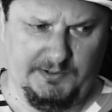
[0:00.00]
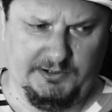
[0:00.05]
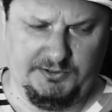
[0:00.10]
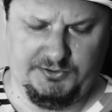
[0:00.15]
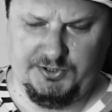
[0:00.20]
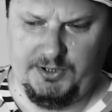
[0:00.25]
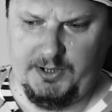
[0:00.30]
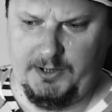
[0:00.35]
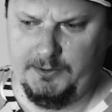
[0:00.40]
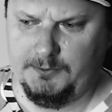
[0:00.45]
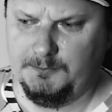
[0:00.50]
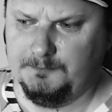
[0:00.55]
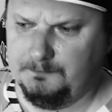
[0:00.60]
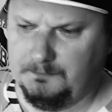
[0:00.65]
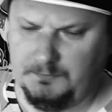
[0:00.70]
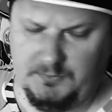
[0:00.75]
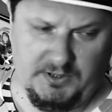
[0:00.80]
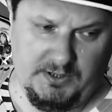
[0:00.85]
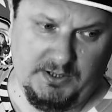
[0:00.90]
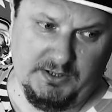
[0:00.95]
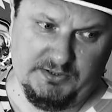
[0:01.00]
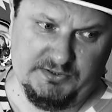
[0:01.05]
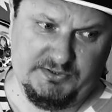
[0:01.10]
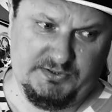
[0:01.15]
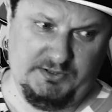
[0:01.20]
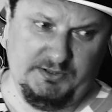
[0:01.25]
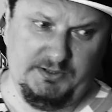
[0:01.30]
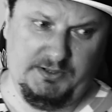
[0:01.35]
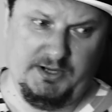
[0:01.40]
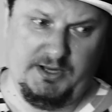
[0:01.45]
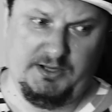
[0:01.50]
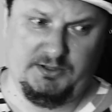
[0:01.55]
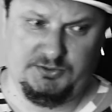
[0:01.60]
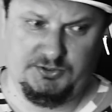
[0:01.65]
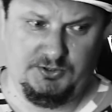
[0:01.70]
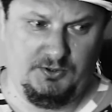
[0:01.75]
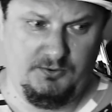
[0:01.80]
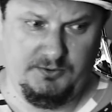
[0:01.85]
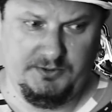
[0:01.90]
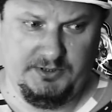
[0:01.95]
Молчалин, я слыхал,
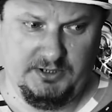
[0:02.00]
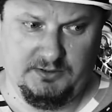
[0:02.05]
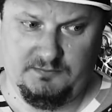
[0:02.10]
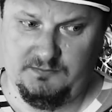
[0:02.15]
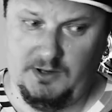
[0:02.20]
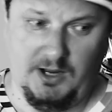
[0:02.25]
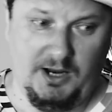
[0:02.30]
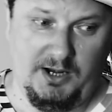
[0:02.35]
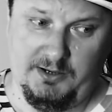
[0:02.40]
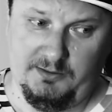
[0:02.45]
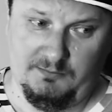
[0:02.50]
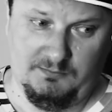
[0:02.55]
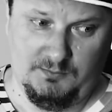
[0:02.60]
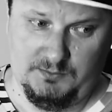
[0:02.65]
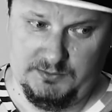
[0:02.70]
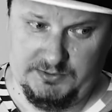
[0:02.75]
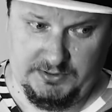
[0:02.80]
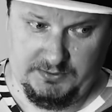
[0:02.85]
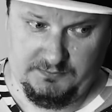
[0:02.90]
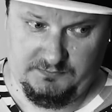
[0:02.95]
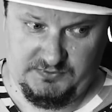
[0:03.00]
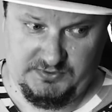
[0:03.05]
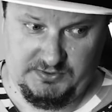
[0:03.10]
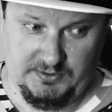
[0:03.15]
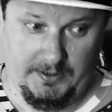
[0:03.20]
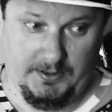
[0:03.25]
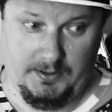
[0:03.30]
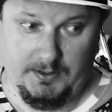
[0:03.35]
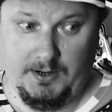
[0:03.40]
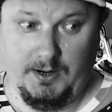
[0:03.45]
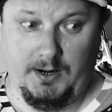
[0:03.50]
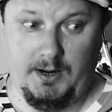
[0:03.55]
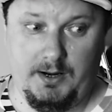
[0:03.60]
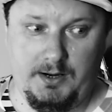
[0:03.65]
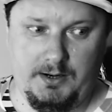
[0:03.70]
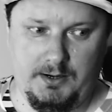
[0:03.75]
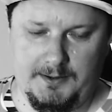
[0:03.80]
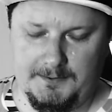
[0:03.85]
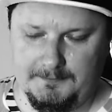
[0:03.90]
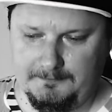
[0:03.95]
что у них в Голливуде все
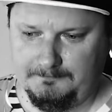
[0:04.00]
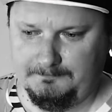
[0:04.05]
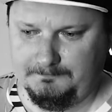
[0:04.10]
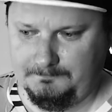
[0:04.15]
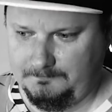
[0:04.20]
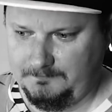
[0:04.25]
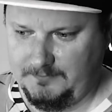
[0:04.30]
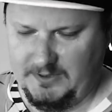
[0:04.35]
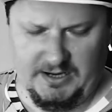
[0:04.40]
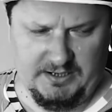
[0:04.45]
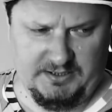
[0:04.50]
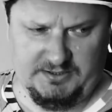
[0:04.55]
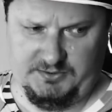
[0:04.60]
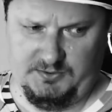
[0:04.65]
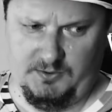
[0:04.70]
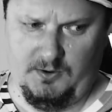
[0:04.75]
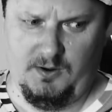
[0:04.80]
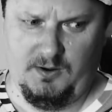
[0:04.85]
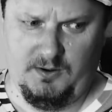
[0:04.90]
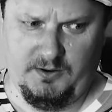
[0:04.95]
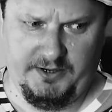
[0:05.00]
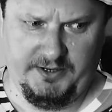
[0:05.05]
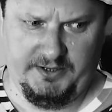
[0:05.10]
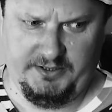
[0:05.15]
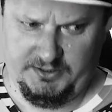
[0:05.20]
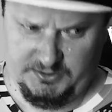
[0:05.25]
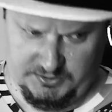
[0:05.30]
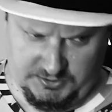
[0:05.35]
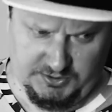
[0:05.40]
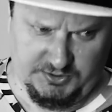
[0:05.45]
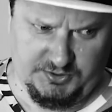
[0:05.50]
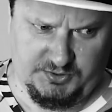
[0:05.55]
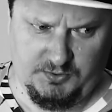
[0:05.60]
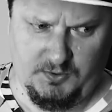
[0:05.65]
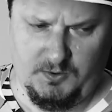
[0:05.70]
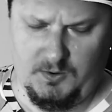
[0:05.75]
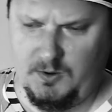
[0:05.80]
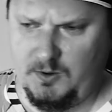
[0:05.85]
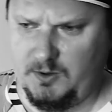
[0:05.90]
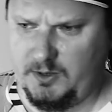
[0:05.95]
геи. Актеры,
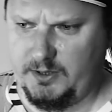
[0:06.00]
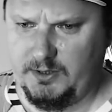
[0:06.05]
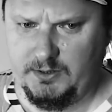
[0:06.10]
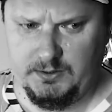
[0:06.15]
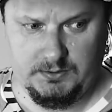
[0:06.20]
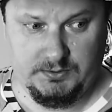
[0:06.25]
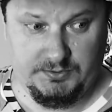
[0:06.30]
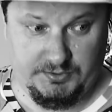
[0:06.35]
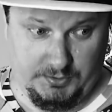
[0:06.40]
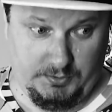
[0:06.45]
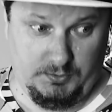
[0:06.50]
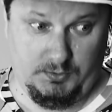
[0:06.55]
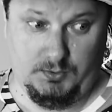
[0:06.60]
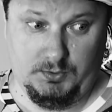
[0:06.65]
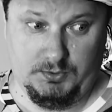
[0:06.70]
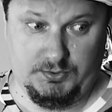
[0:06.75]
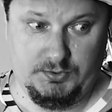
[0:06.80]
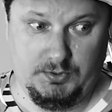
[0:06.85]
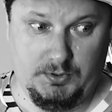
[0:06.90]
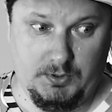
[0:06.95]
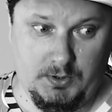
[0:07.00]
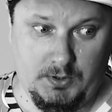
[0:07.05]
режиссеры. Серьезно.